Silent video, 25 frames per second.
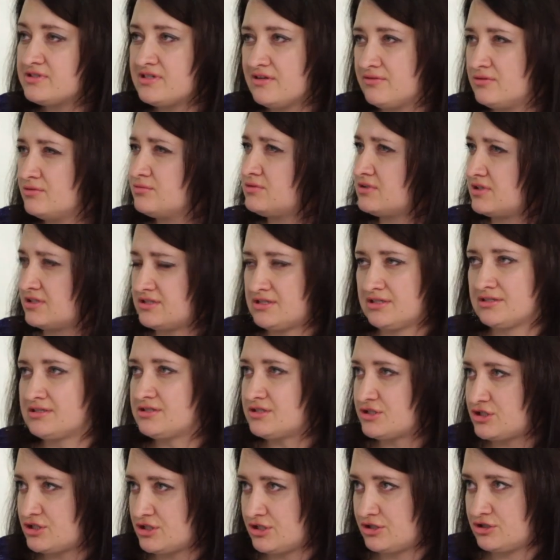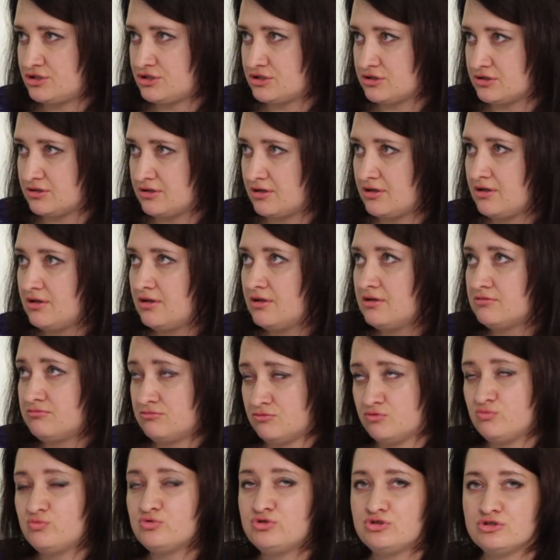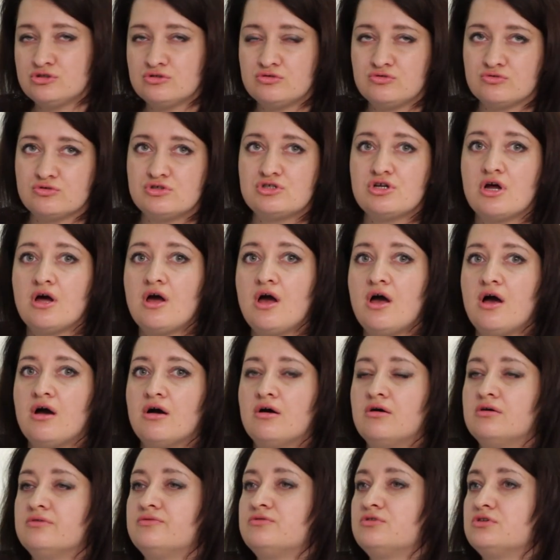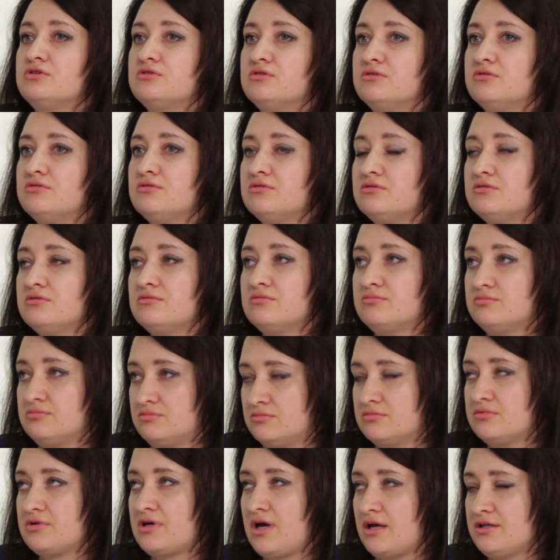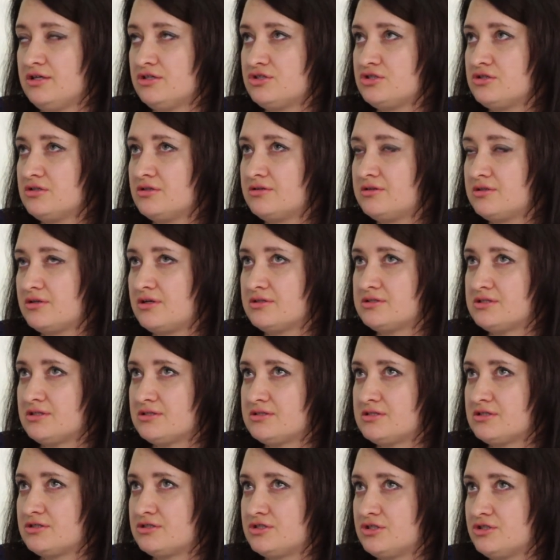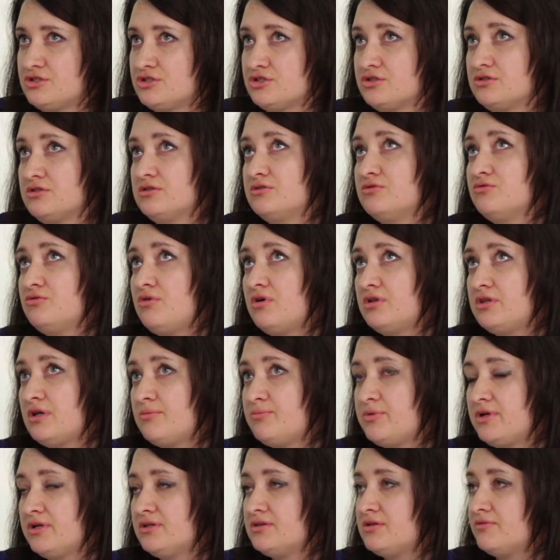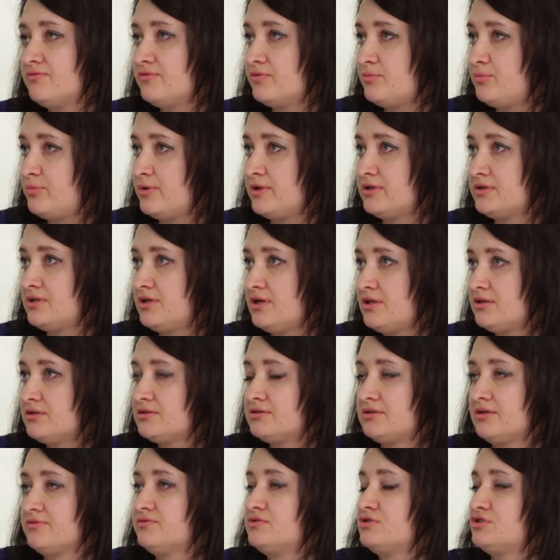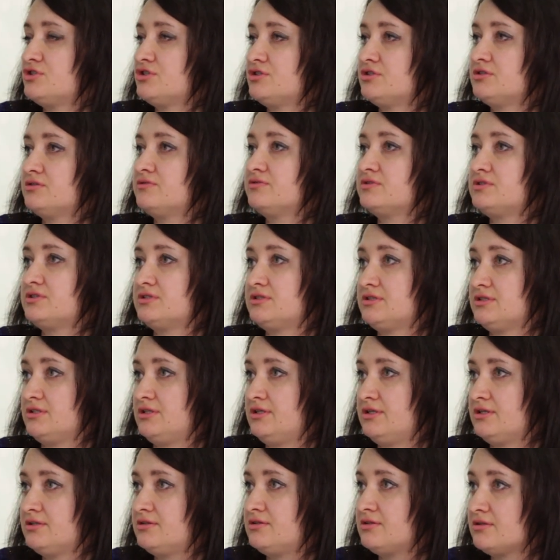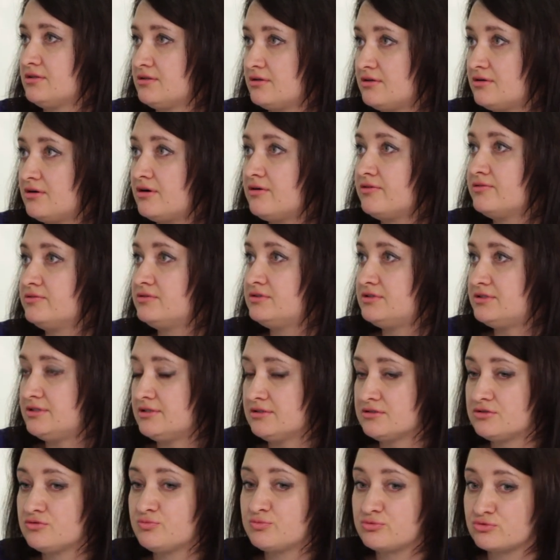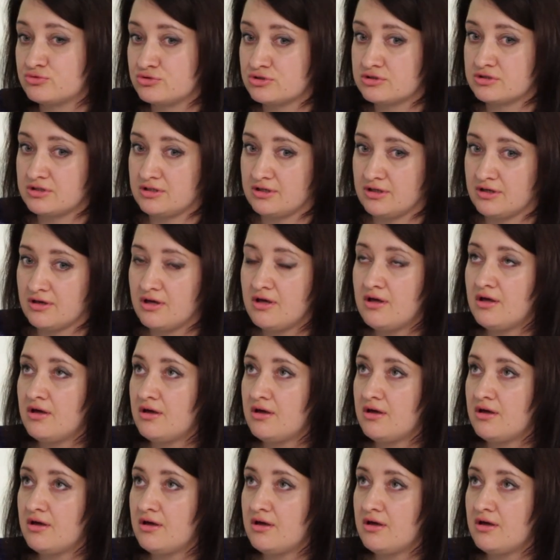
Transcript: основном это касается женщины. Ну, мужчин тоже. Вот. Но Конечно, это касается женщины. Но она при этом выполняла там, в течение 20 лет э, те супружеские